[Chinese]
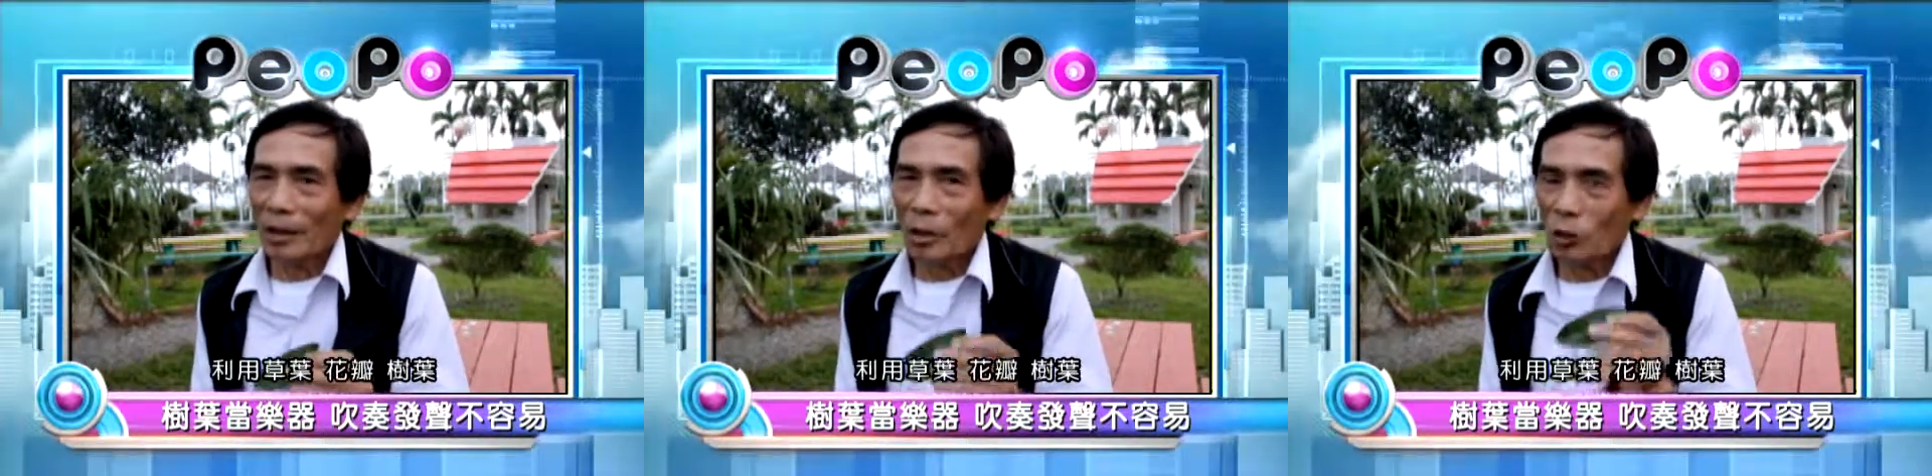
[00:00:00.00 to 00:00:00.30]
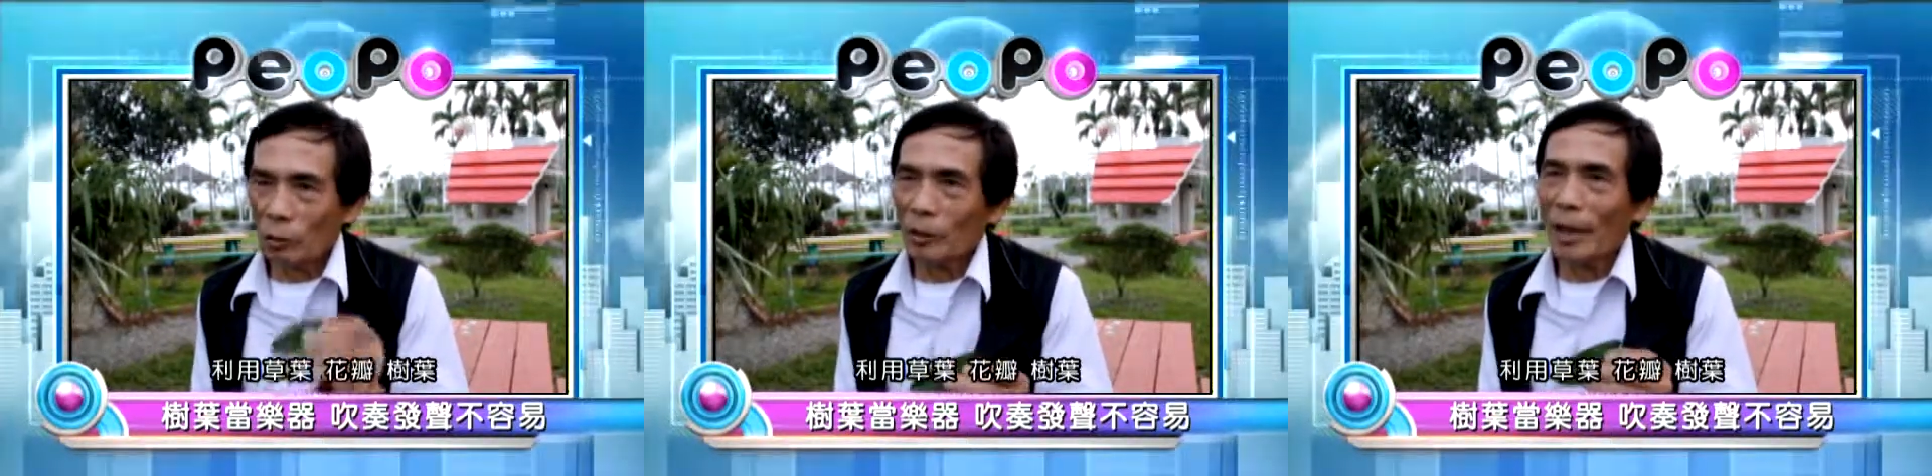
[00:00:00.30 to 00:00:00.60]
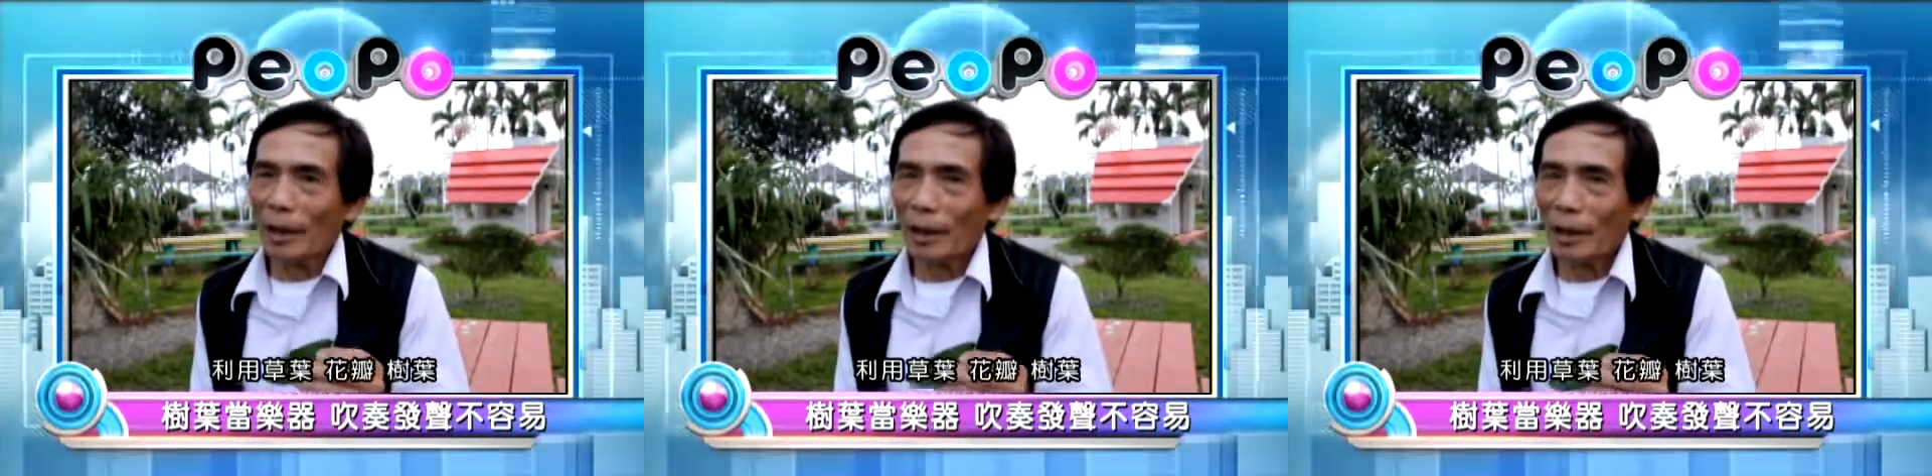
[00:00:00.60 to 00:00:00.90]
树
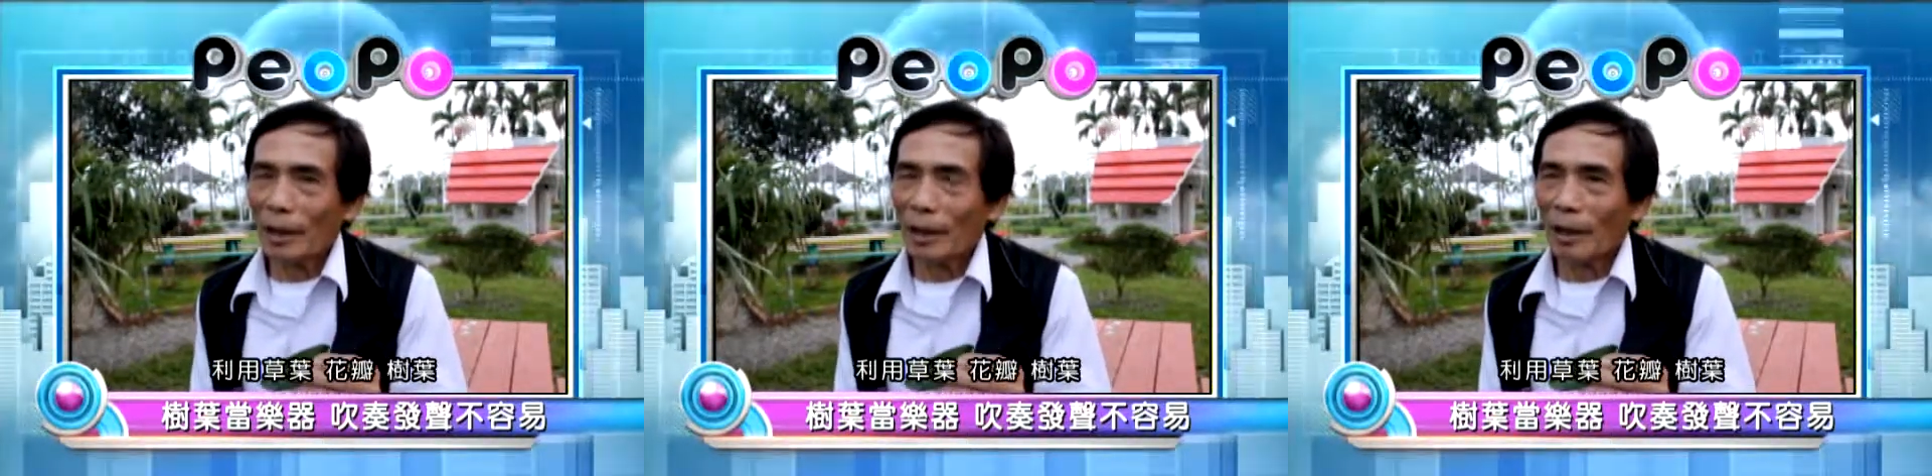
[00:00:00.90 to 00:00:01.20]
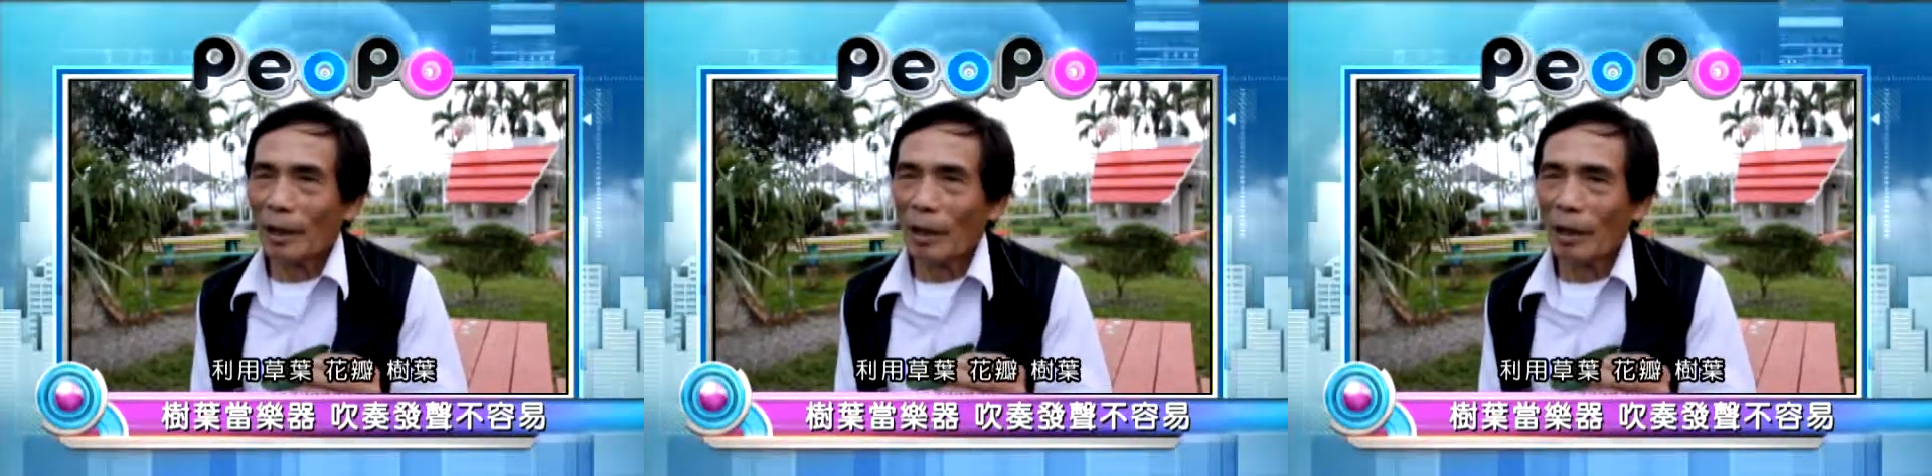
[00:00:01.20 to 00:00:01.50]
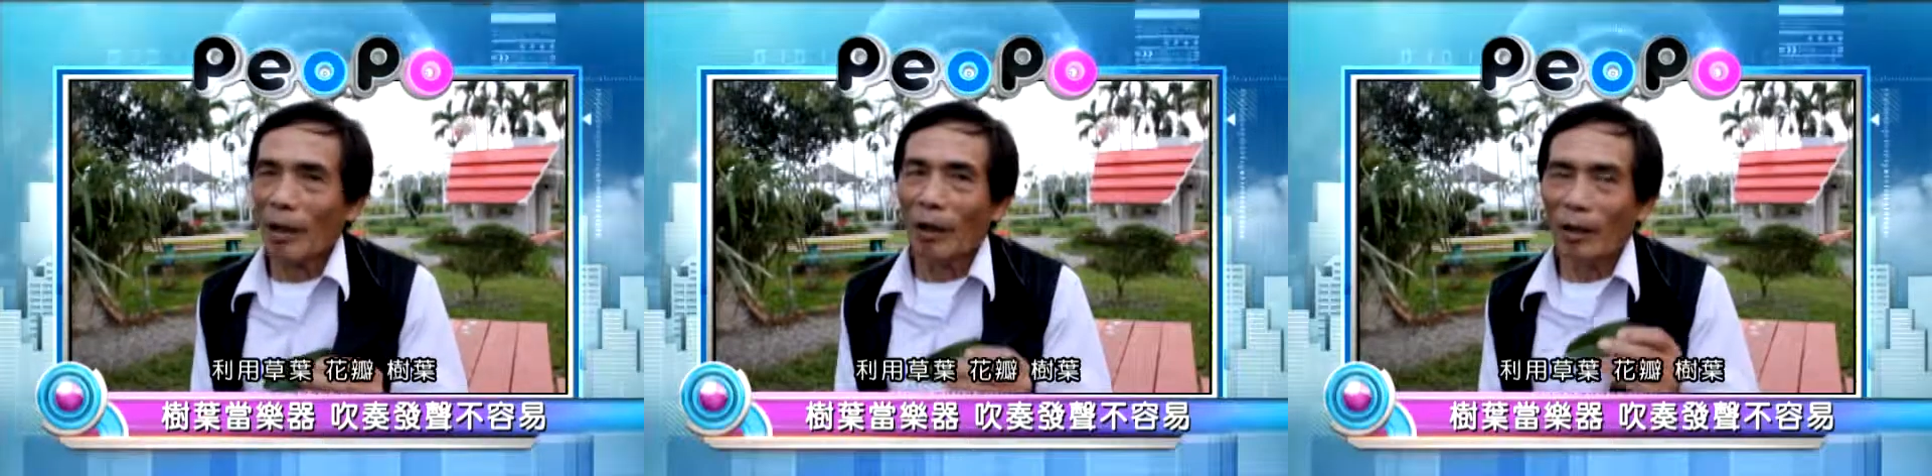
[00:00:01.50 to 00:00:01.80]
叶，哈，